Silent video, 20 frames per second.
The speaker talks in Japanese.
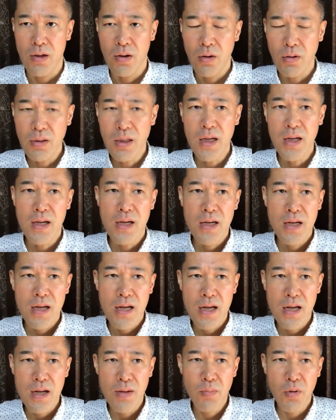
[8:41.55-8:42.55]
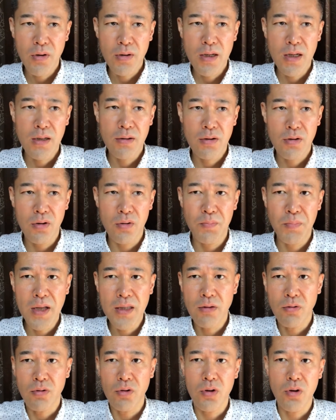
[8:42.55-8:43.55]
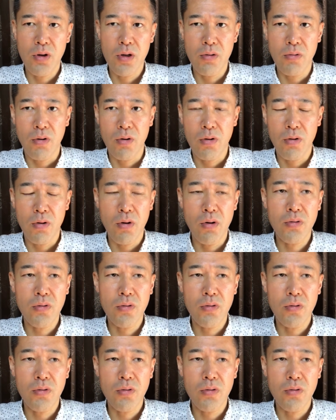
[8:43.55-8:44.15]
ほんで、僕からこうパッと距離を